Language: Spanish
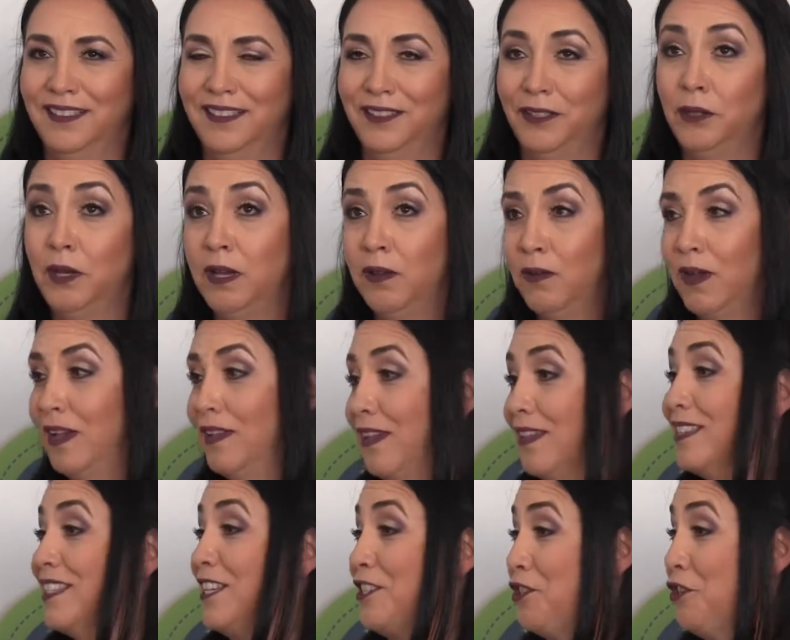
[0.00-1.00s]
Ah,
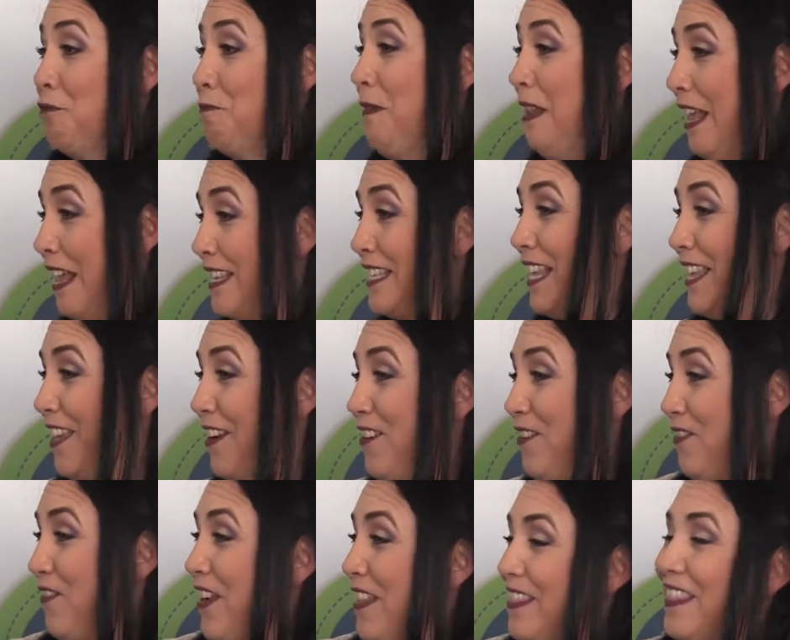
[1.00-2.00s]
hasta suspiré, ¿se
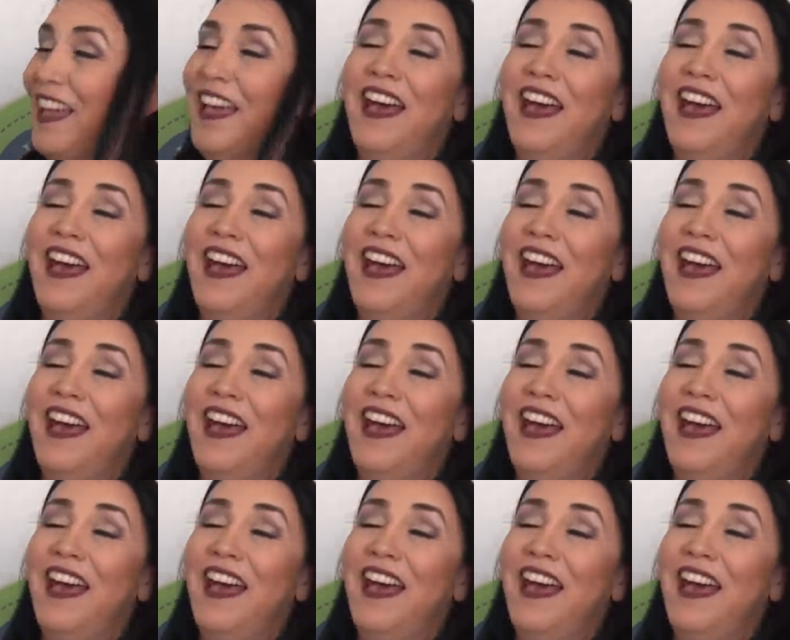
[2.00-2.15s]
dieron cuenta?